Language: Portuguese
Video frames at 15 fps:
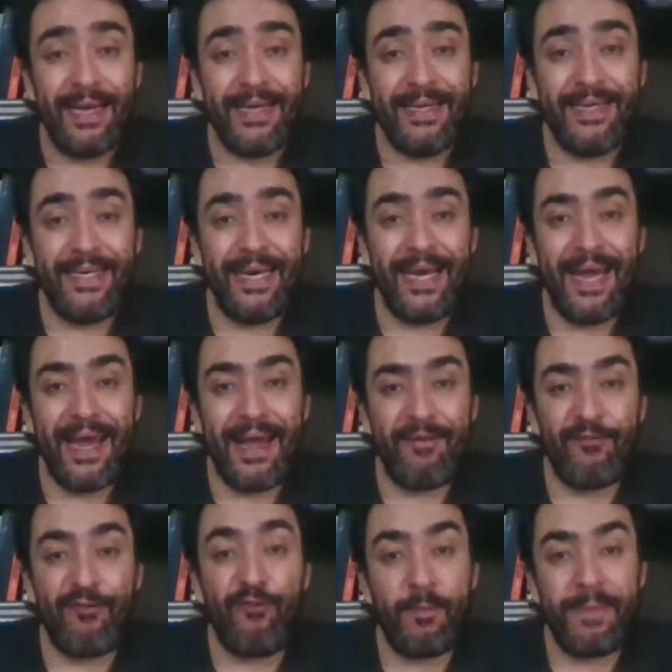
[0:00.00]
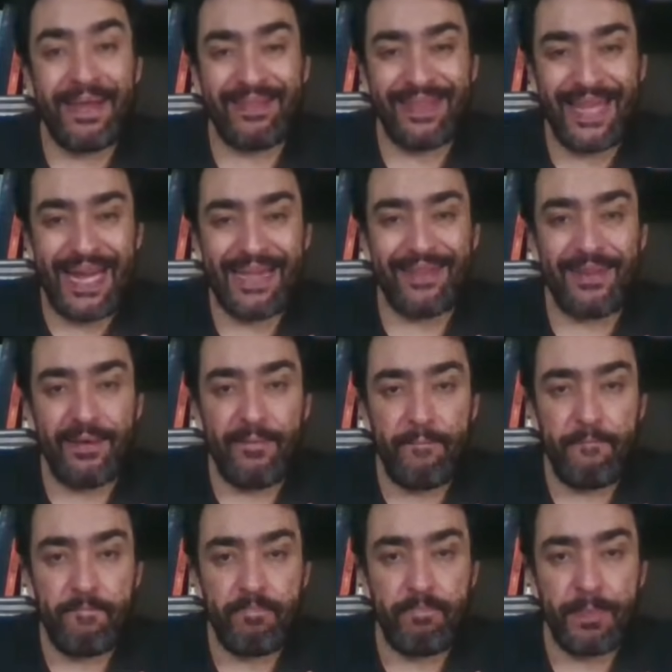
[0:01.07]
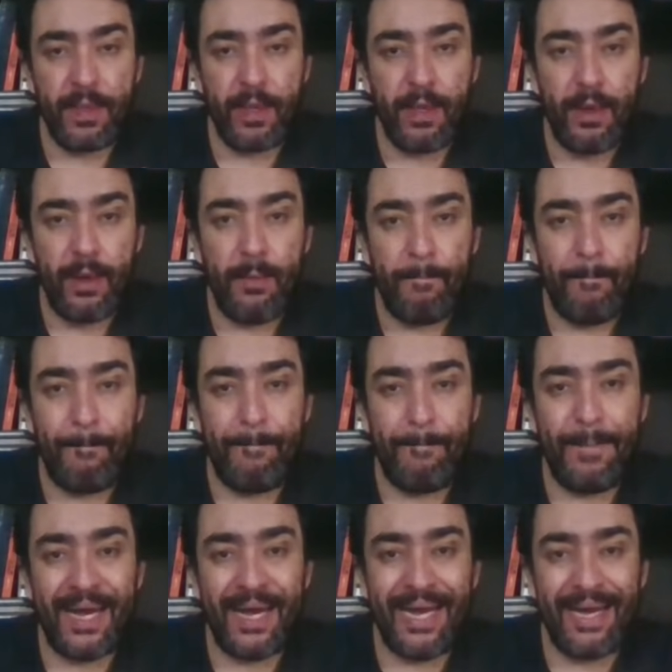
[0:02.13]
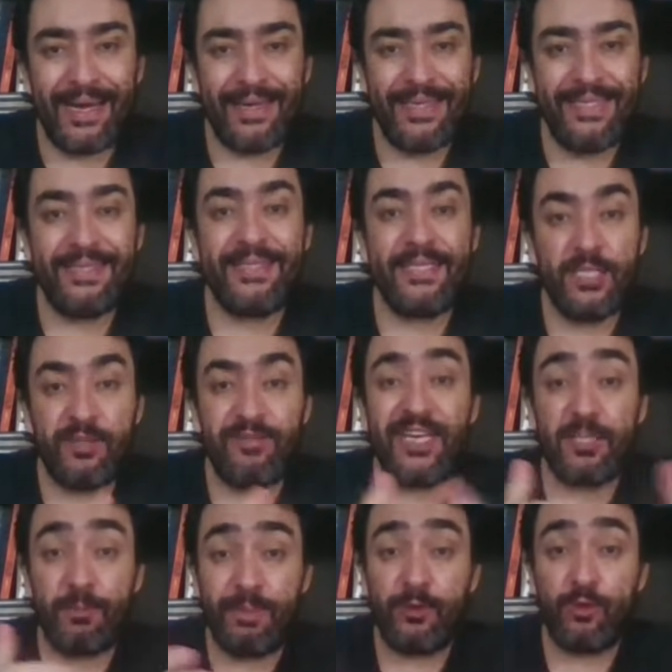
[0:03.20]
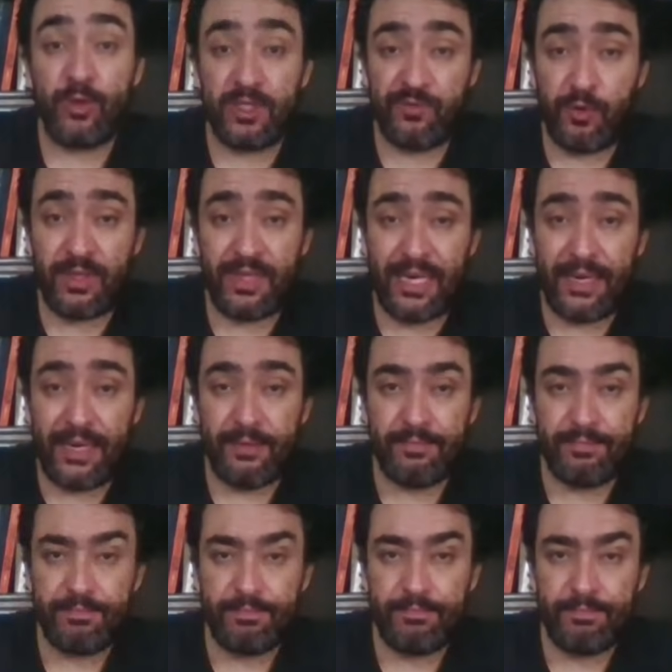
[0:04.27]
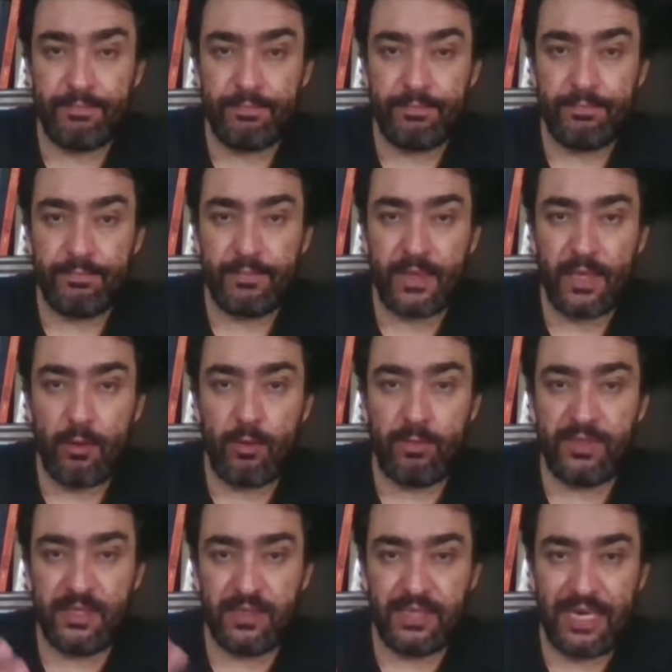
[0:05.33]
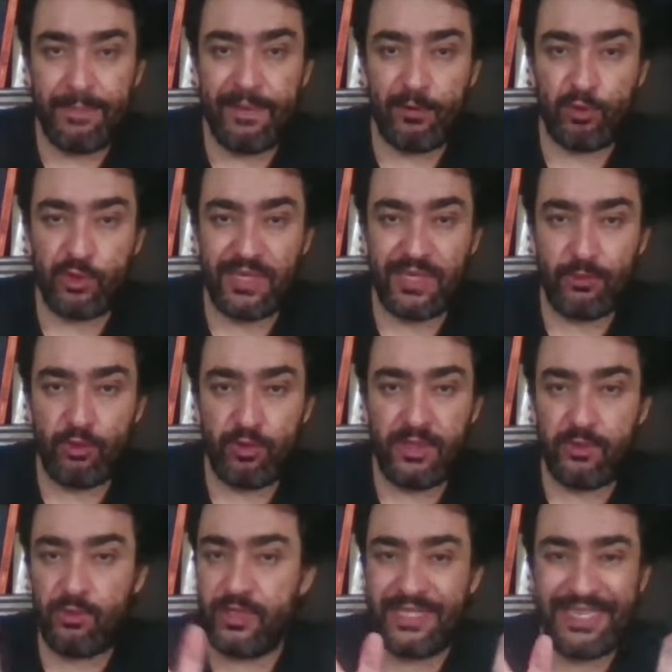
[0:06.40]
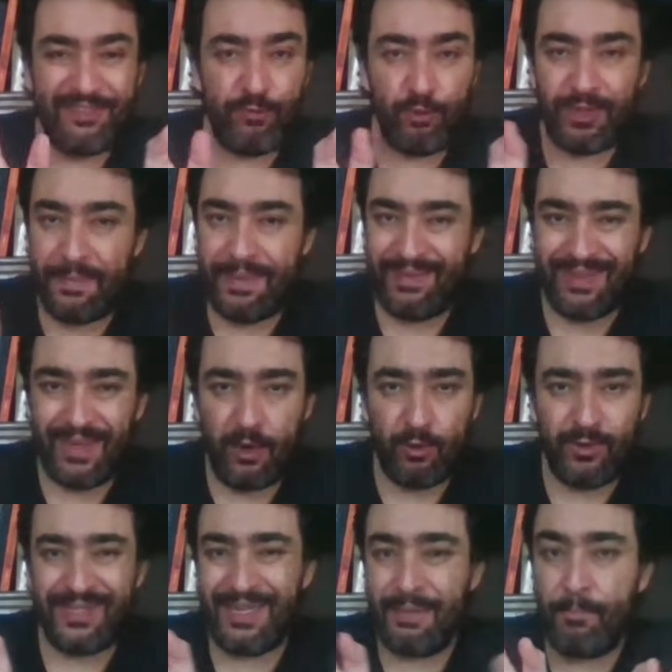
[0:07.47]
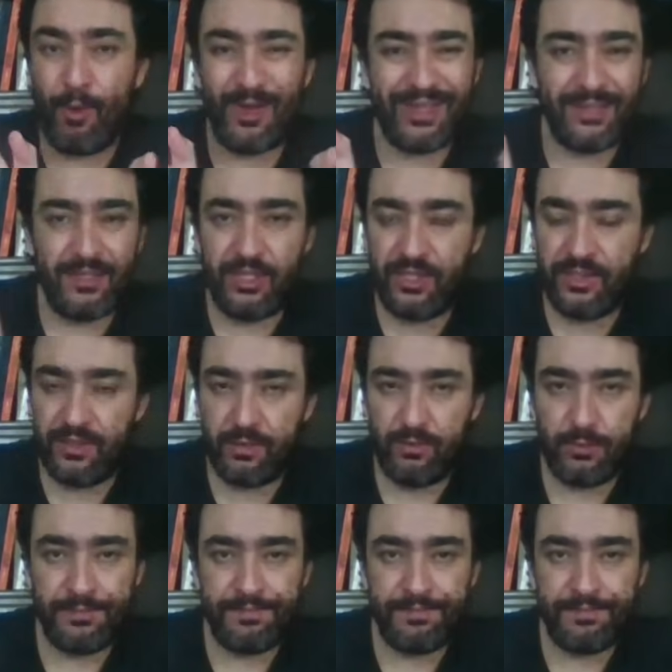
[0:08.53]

que é fomentada para incentivar as pessoas a votarem. Como vocês sabem, nos Estados Unidos isso é fundamental, isso é importantíssimo.